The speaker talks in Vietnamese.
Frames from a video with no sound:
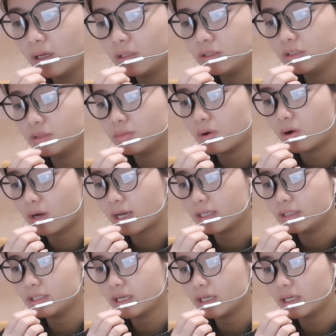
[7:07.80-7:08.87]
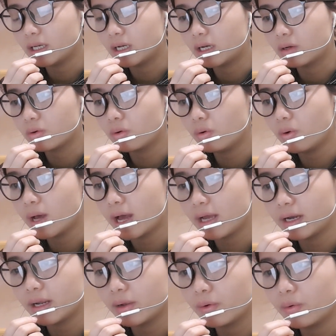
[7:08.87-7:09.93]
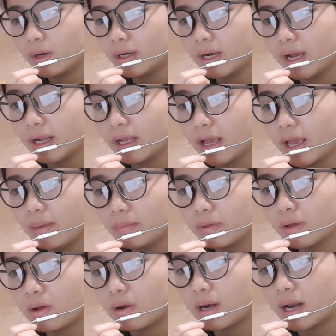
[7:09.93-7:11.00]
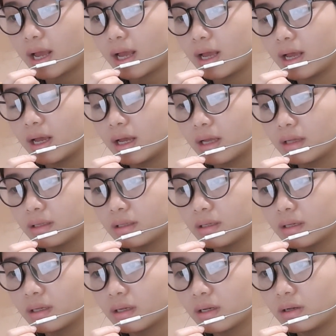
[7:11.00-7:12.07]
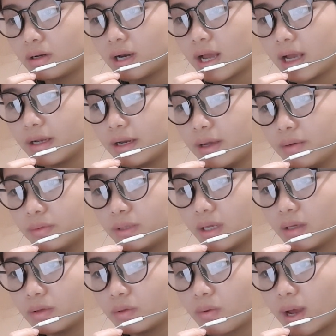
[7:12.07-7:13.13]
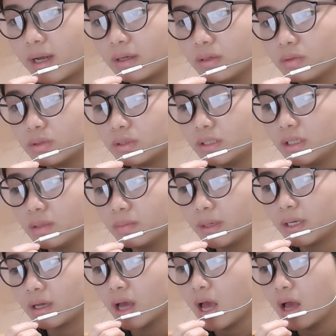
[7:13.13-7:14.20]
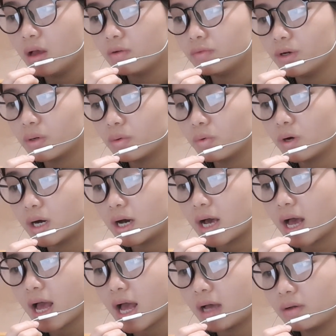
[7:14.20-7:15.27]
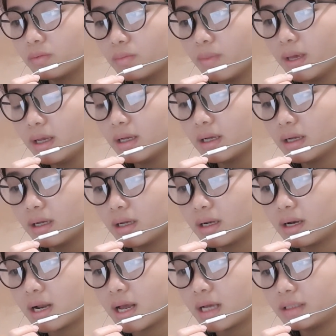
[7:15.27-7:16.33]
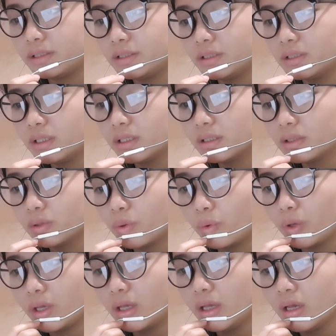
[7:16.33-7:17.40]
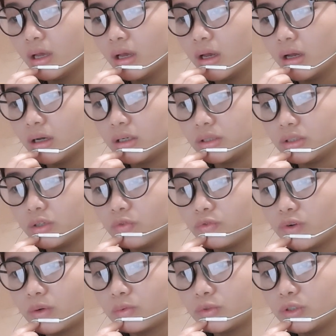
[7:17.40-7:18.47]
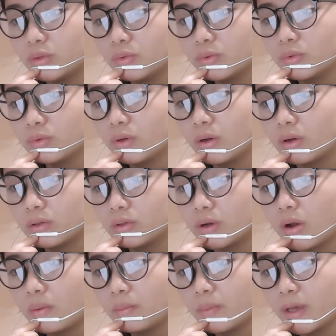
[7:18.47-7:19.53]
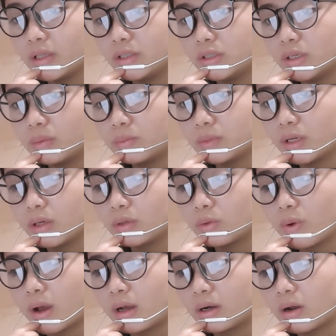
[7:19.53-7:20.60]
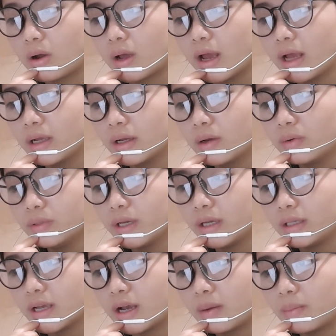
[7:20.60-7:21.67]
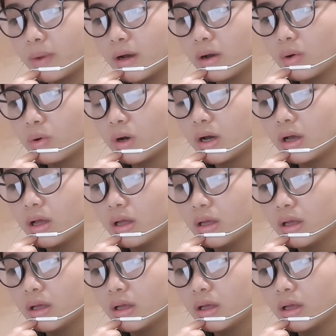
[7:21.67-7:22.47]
trừ bỏ cái chày à, gỗ hạ đại quân hai anh em còn lại à, còn lại đều tính toán của riêng mình vợ của hạ hồng binh là trương thúy ở trong phòng trông nom mẹ chồng thỉnh thoảng nói hai câu nhẹ nhàng bơ quơ